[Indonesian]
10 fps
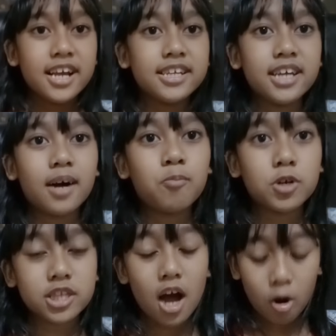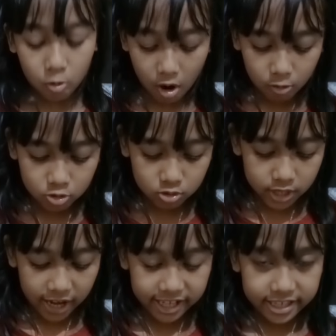Ini yang buat aku, aku tuh yang